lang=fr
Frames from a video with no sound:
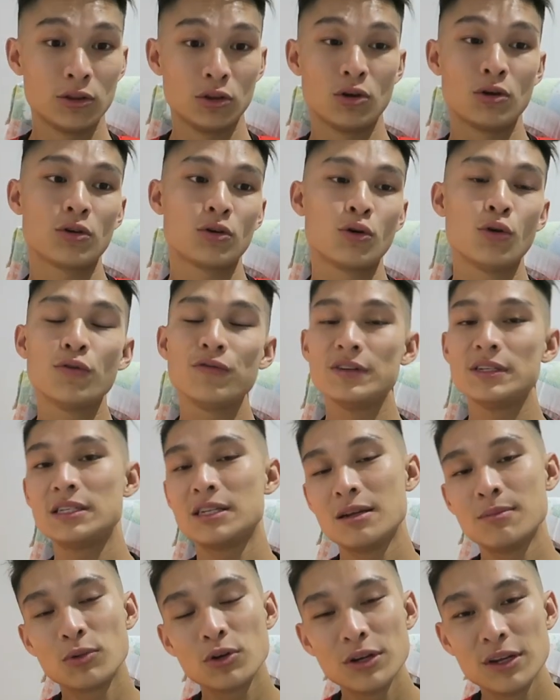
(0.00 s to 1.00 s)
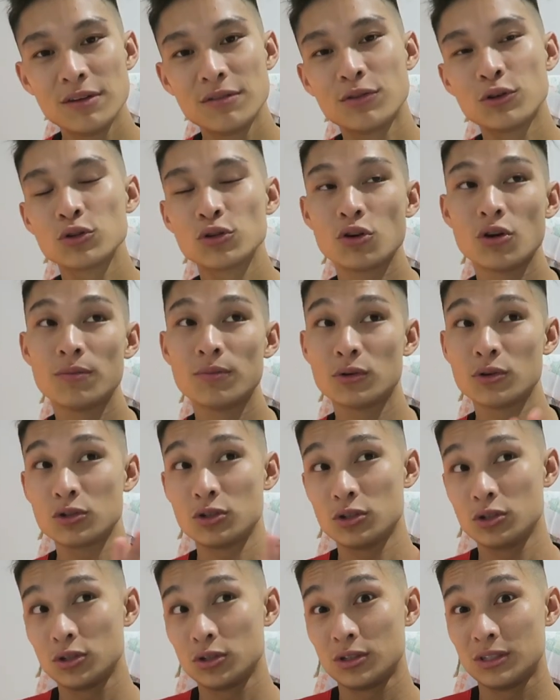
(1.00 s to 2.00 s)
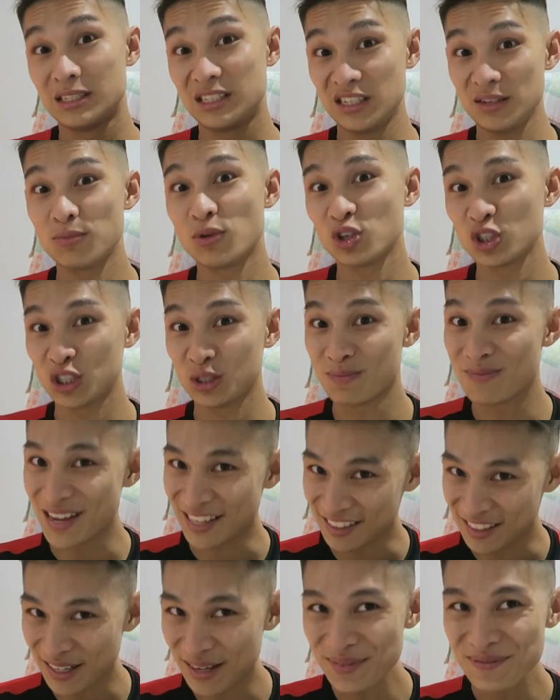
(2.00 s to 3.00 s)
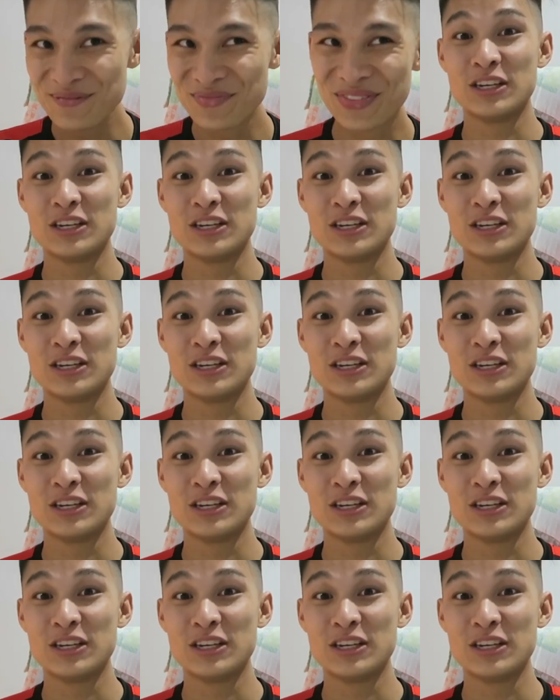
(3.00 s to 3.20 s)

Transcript: Donc officiellement, les ventes commencent dimanche matin.